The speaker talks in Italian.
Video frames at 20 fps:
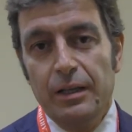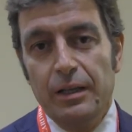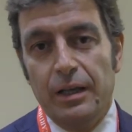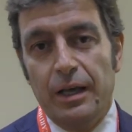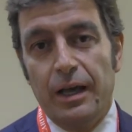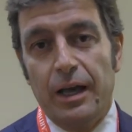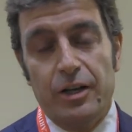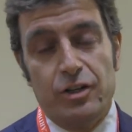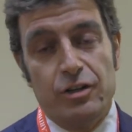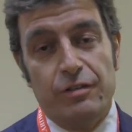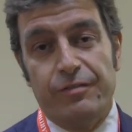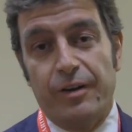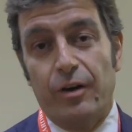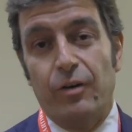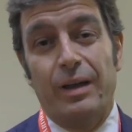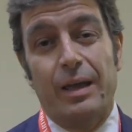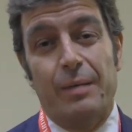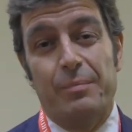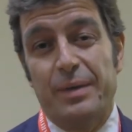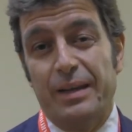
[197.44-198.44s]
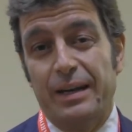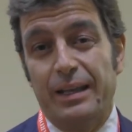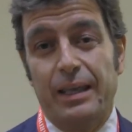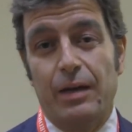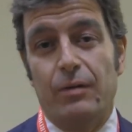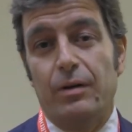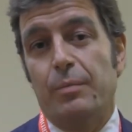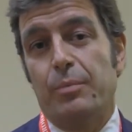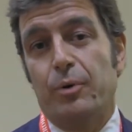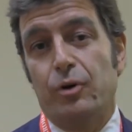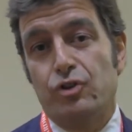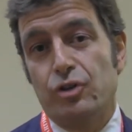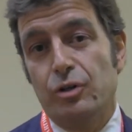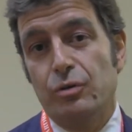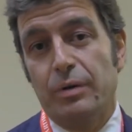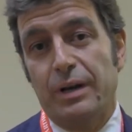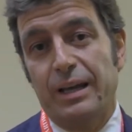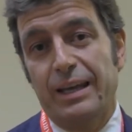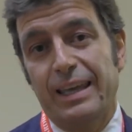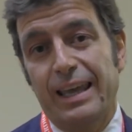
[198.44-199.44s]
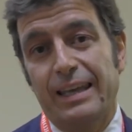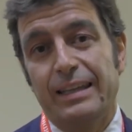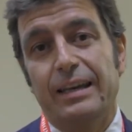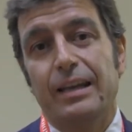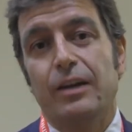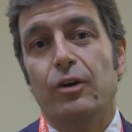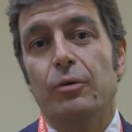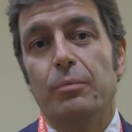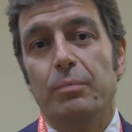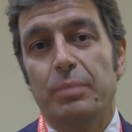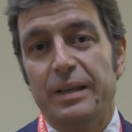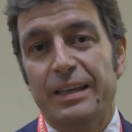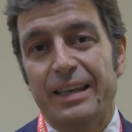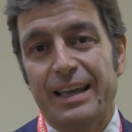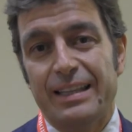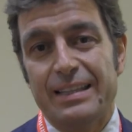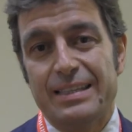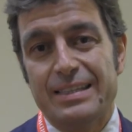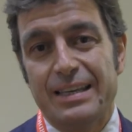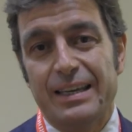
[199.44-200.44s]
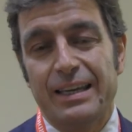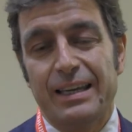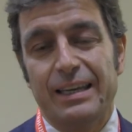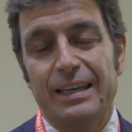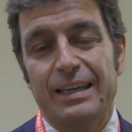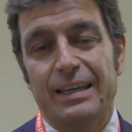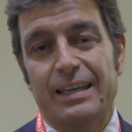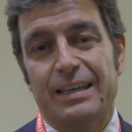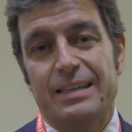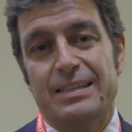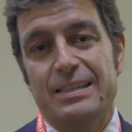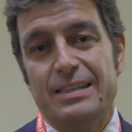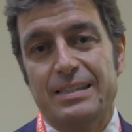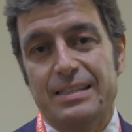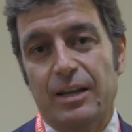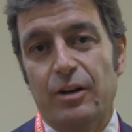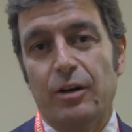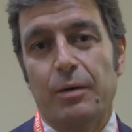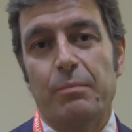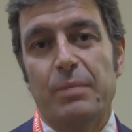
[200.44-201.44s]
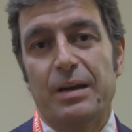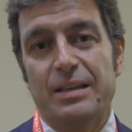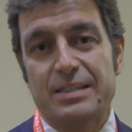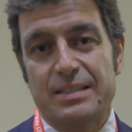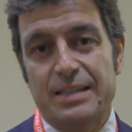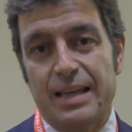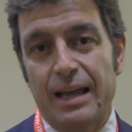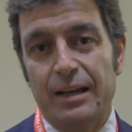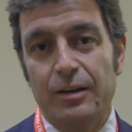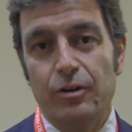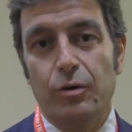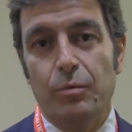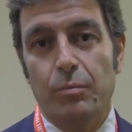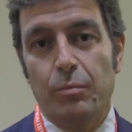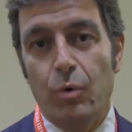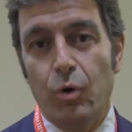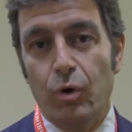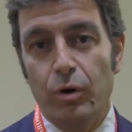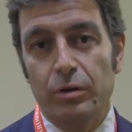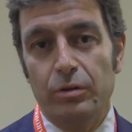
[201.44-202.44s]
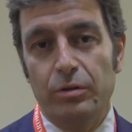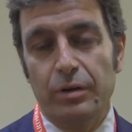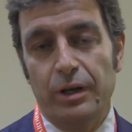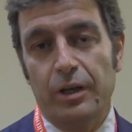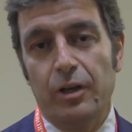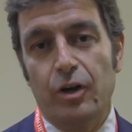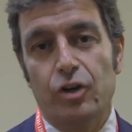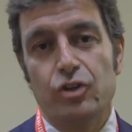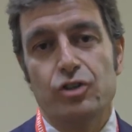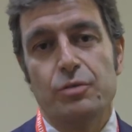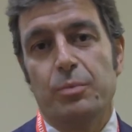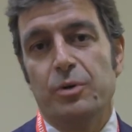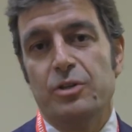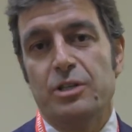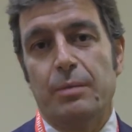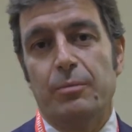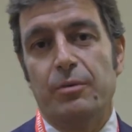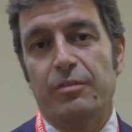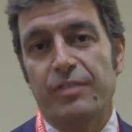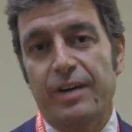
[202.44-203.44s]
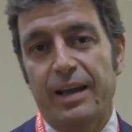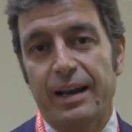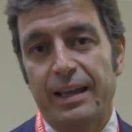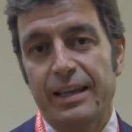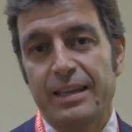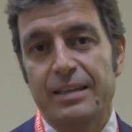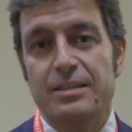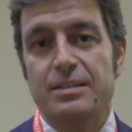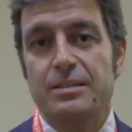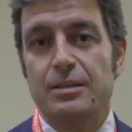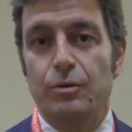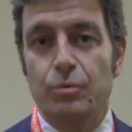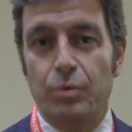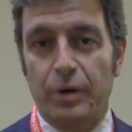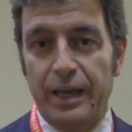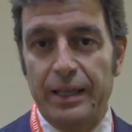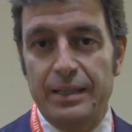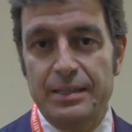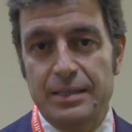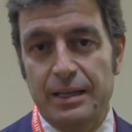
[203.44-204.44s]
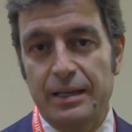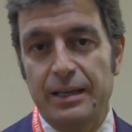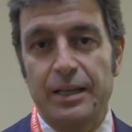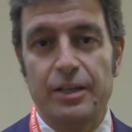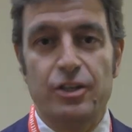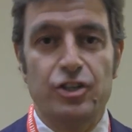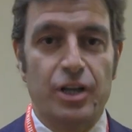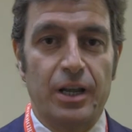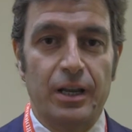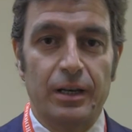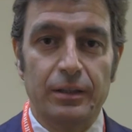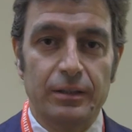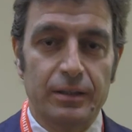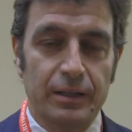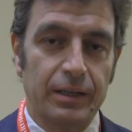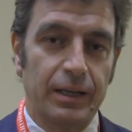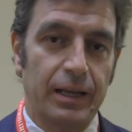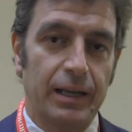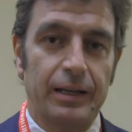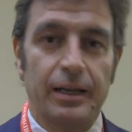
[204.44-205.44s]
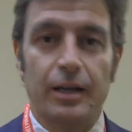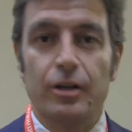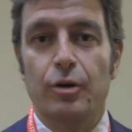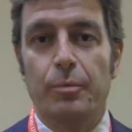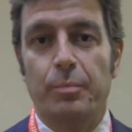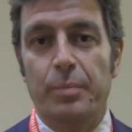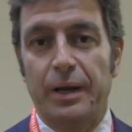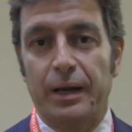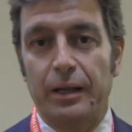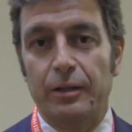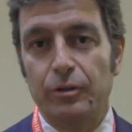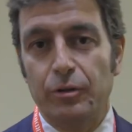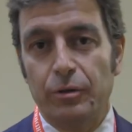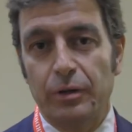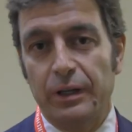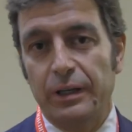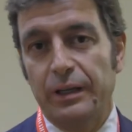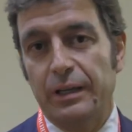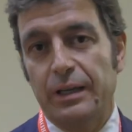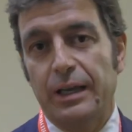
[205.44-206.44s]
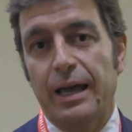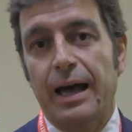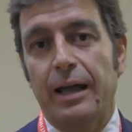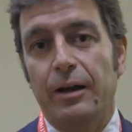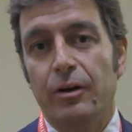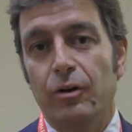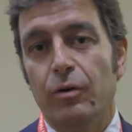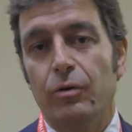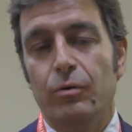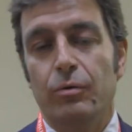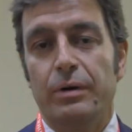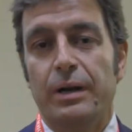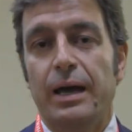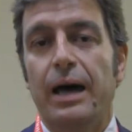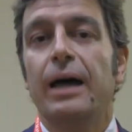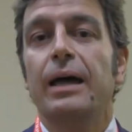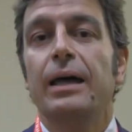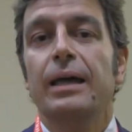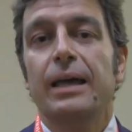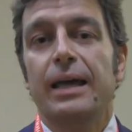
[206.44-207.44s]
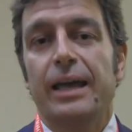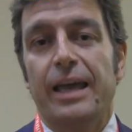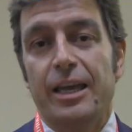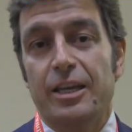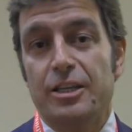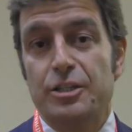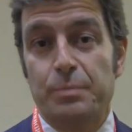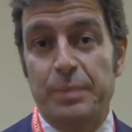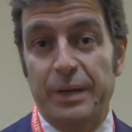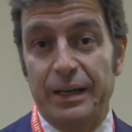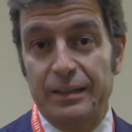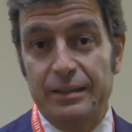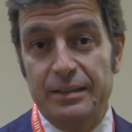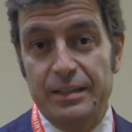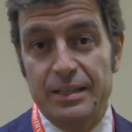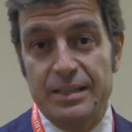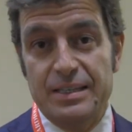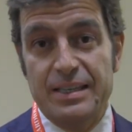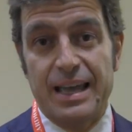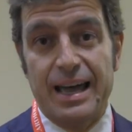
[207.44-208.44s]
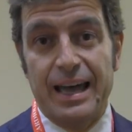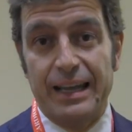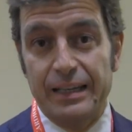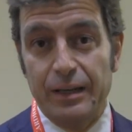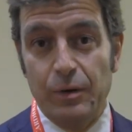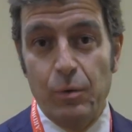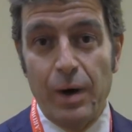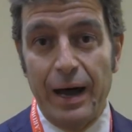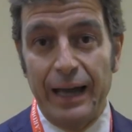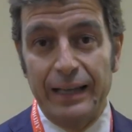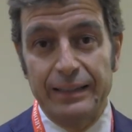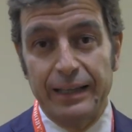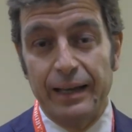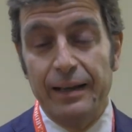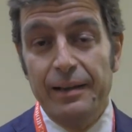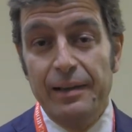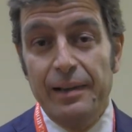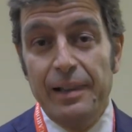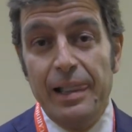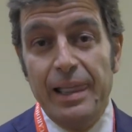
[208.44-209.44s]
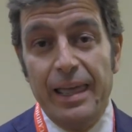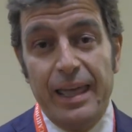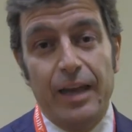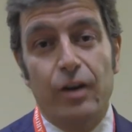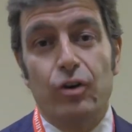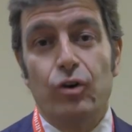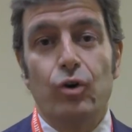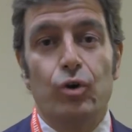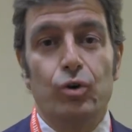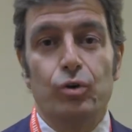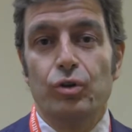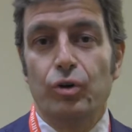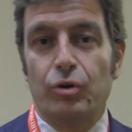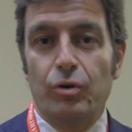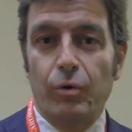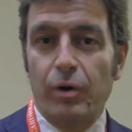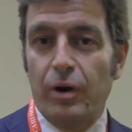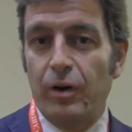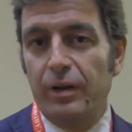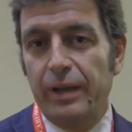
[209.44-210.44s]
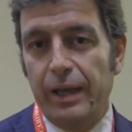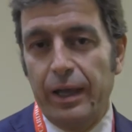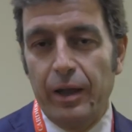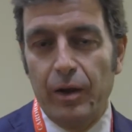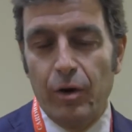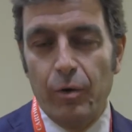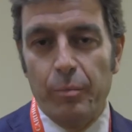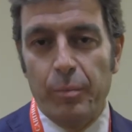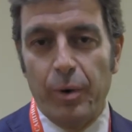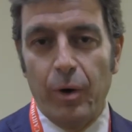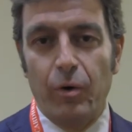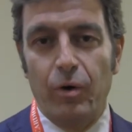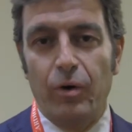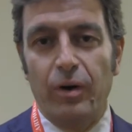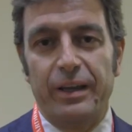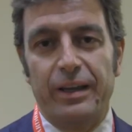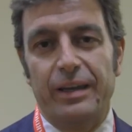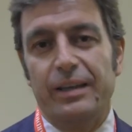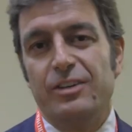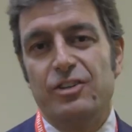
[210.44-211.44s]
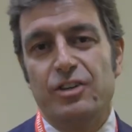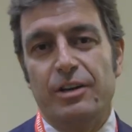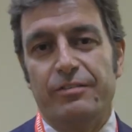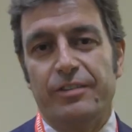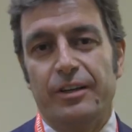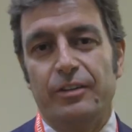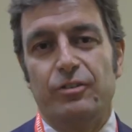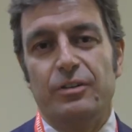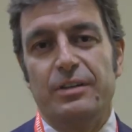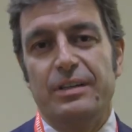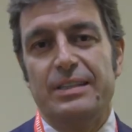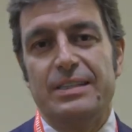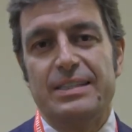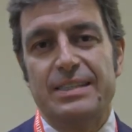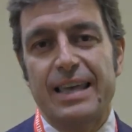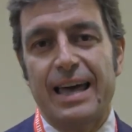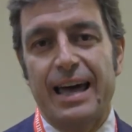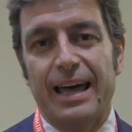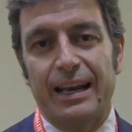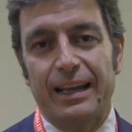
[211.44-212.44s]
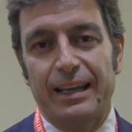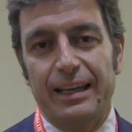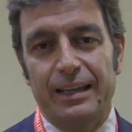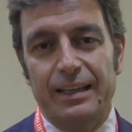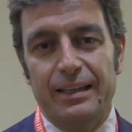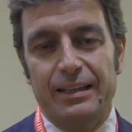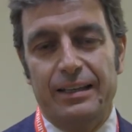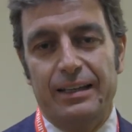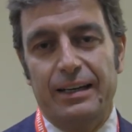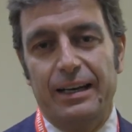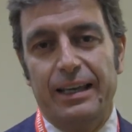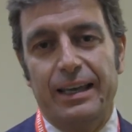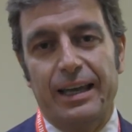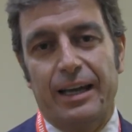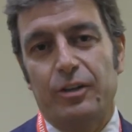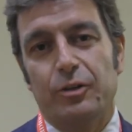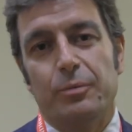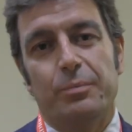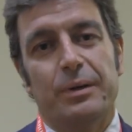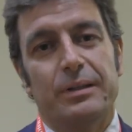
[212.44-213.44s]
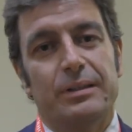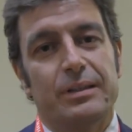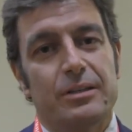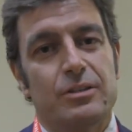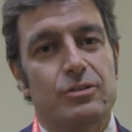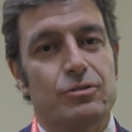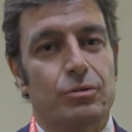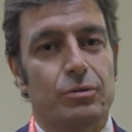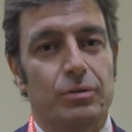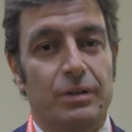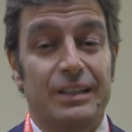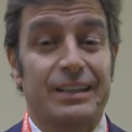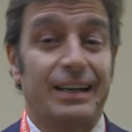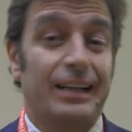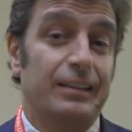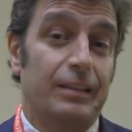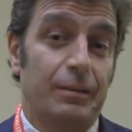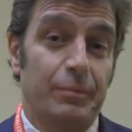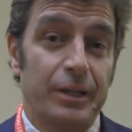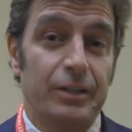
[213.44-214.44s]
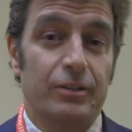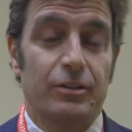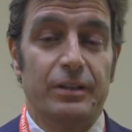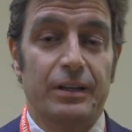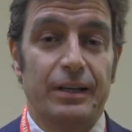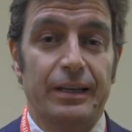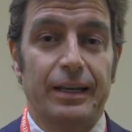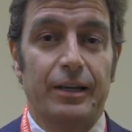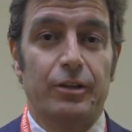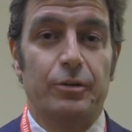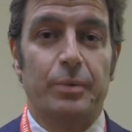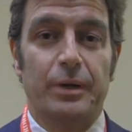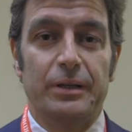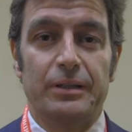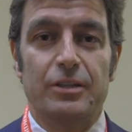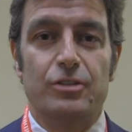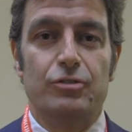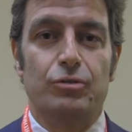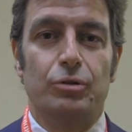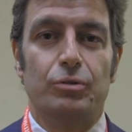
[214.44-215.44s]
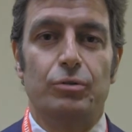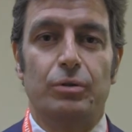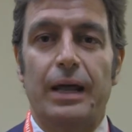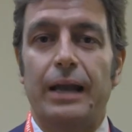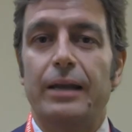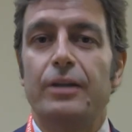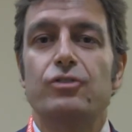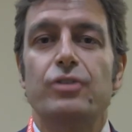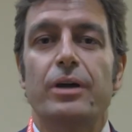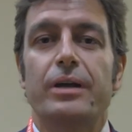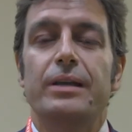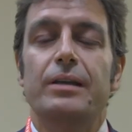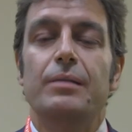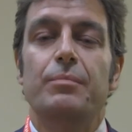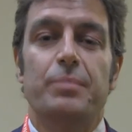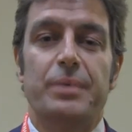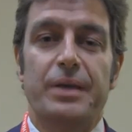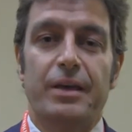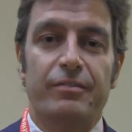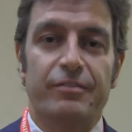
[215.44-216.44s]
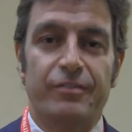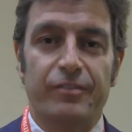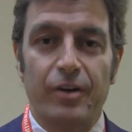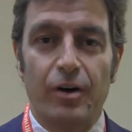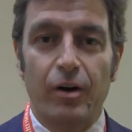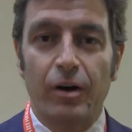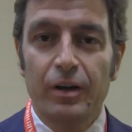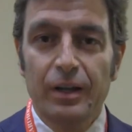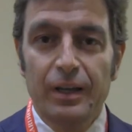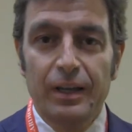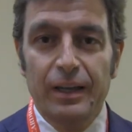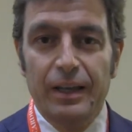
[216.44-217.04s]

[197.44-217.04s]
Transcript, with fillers: eh, ci fanno capire che è una procedura che ha delle complicanze che si stanno abbassando molto e che oggi possiamo fare in sicurezza nei centri e dagli operatori che hanno una expertise adeguata. E concludo con quello che è un po' quello che ci ha fatto iniziare eh, il trattamento delle cardiopatie strutturali, cioè il PFO.